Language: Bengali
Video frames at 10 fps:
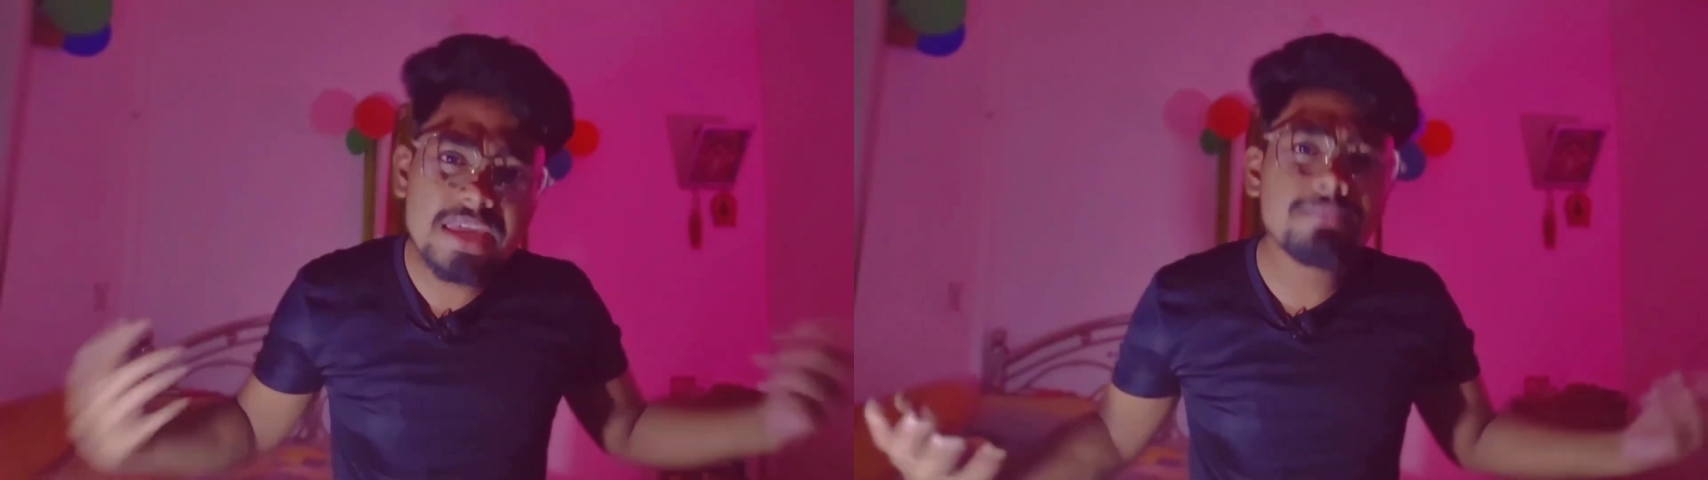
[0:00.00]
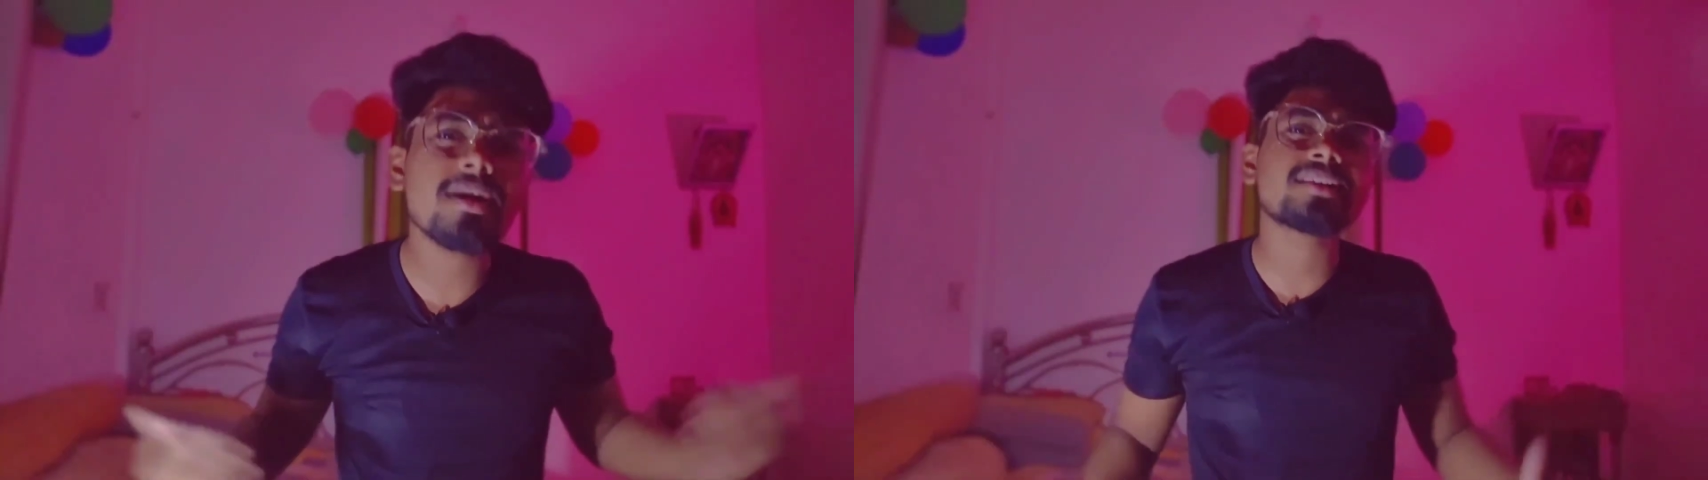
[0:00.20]

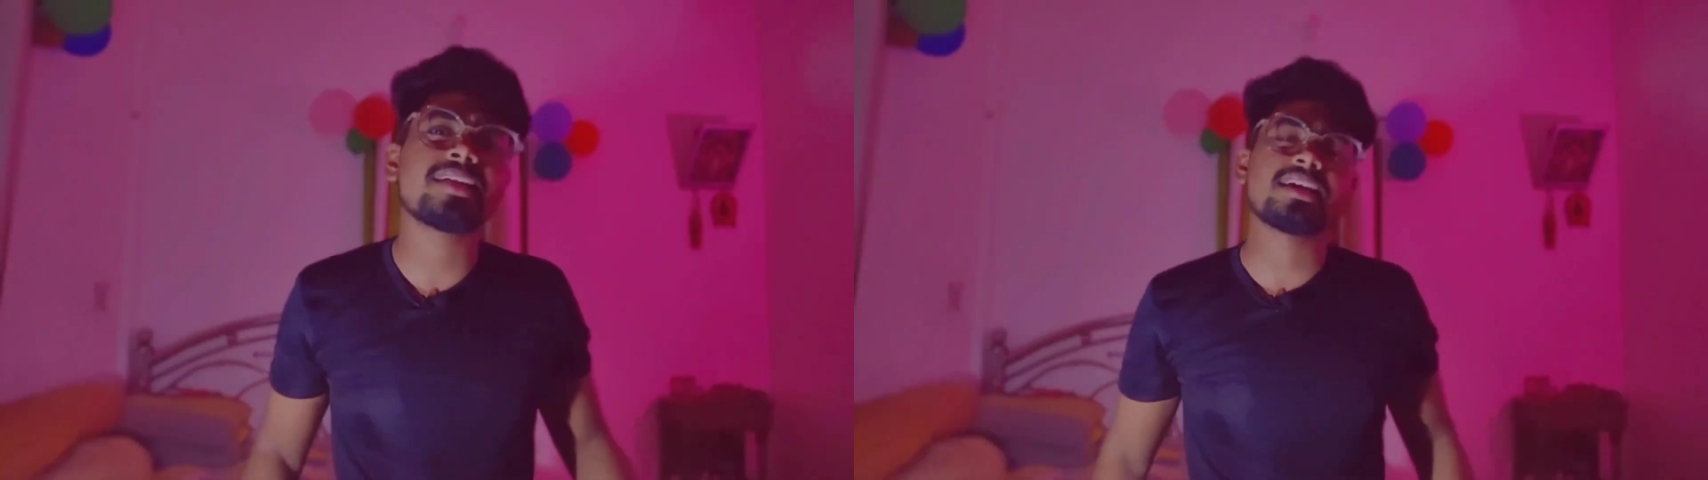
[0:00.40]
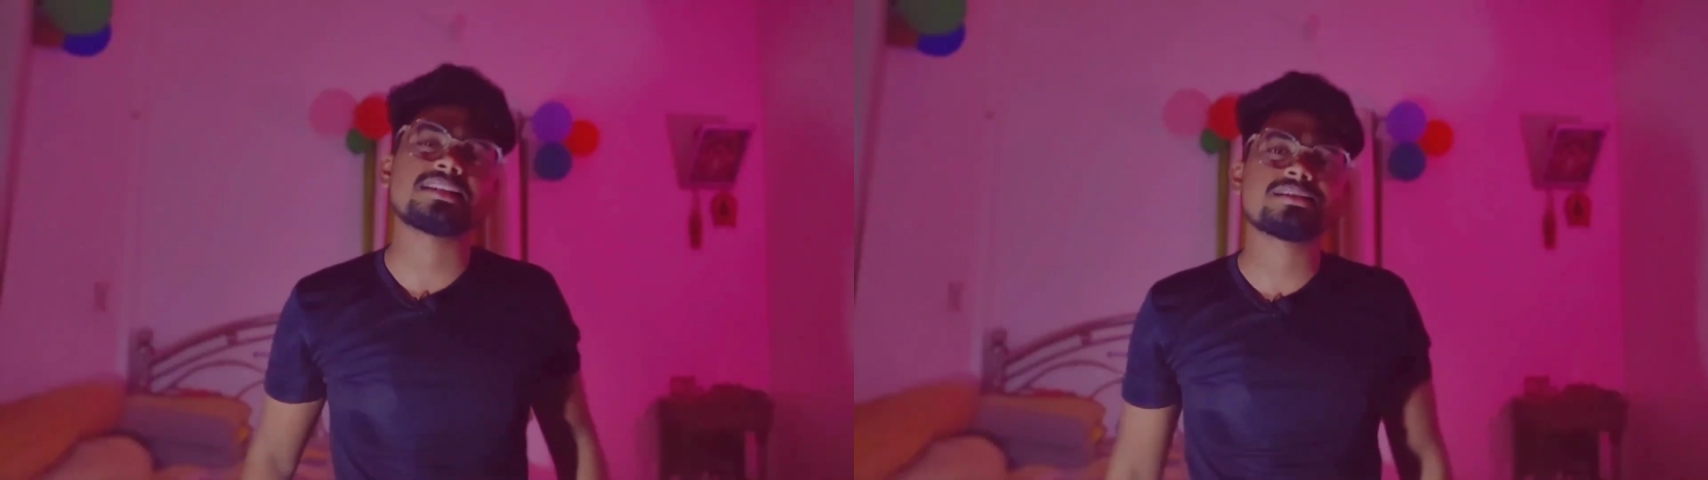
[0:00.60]
এইবার
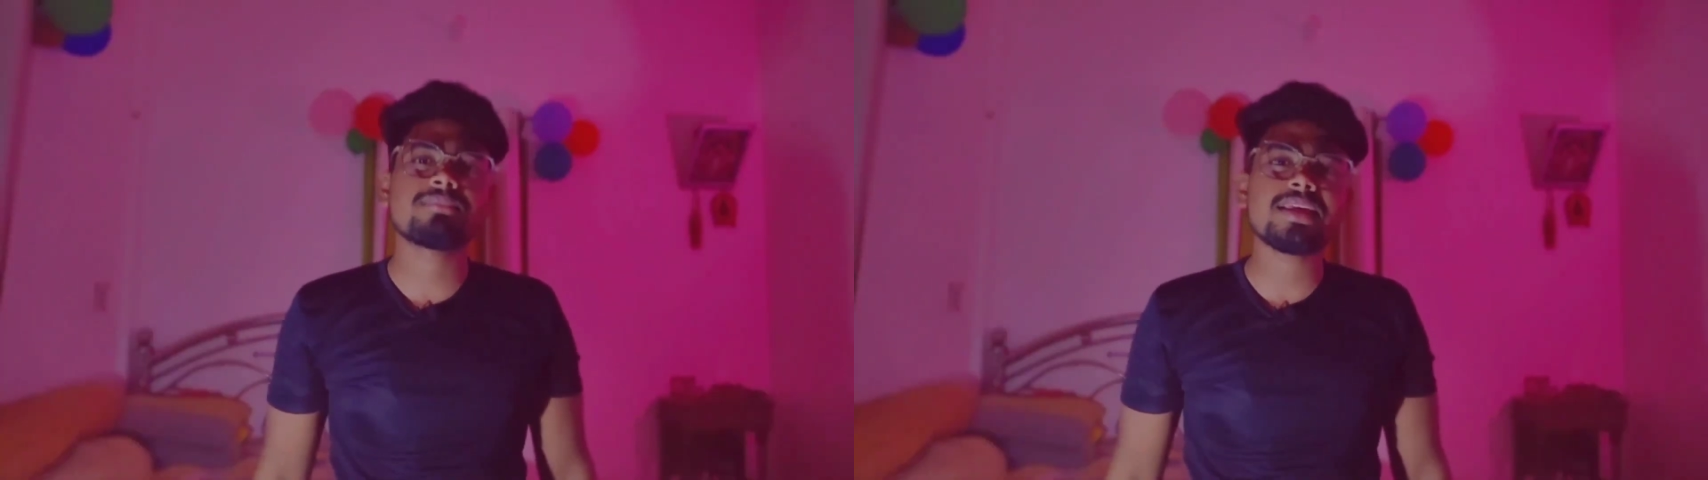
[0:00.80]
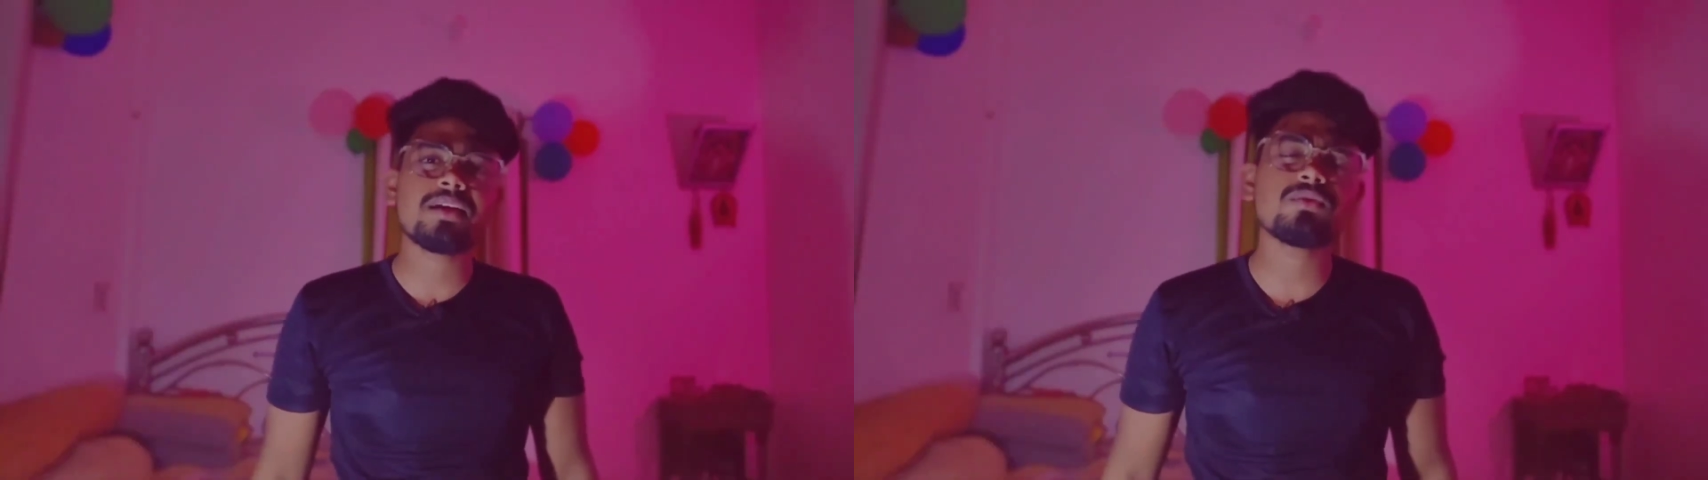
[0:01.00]
ঠিক আছে
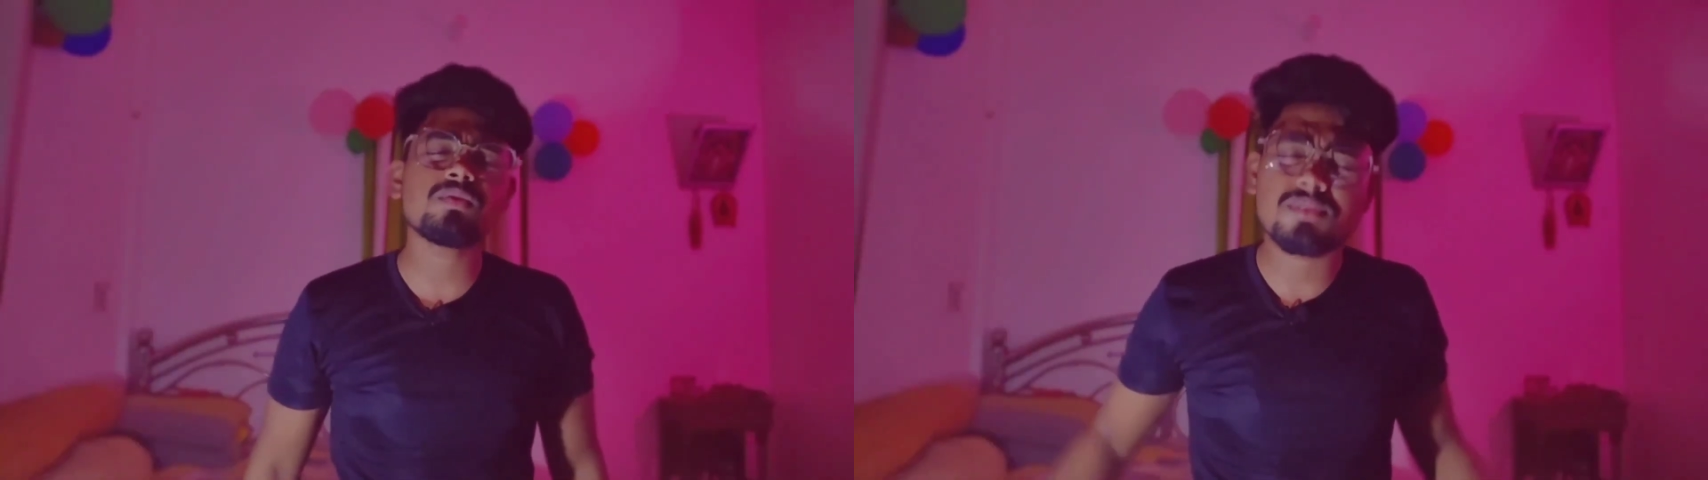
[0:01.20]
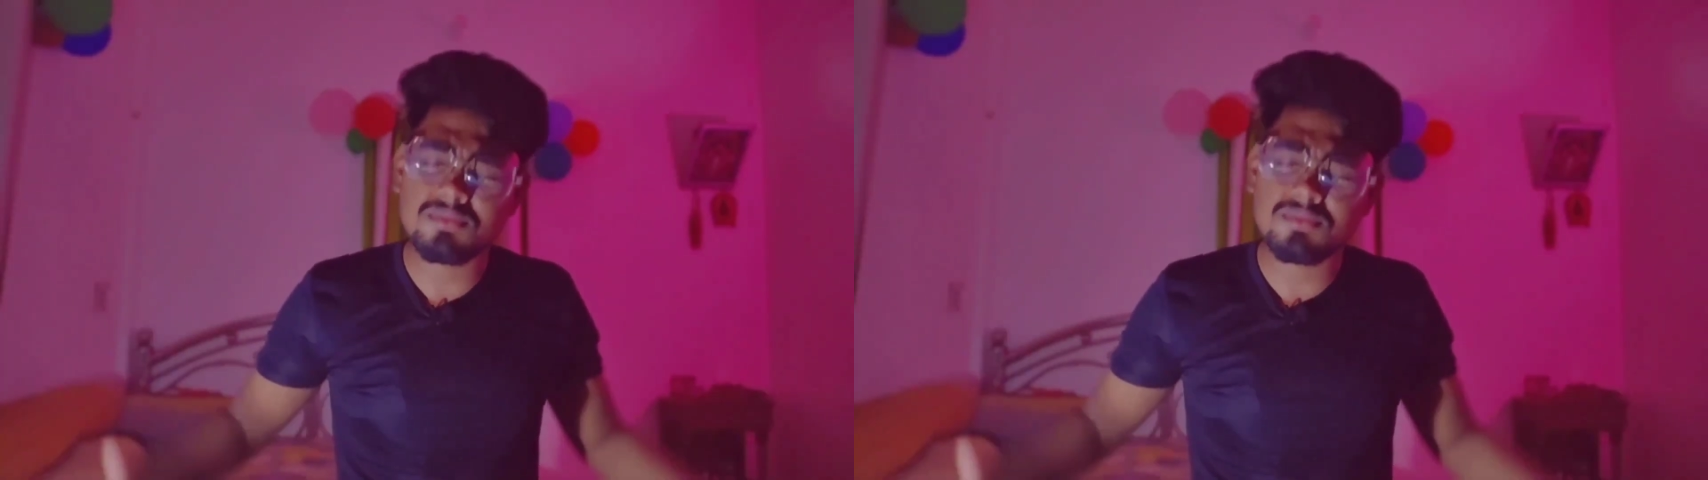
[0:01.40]
মানে এখন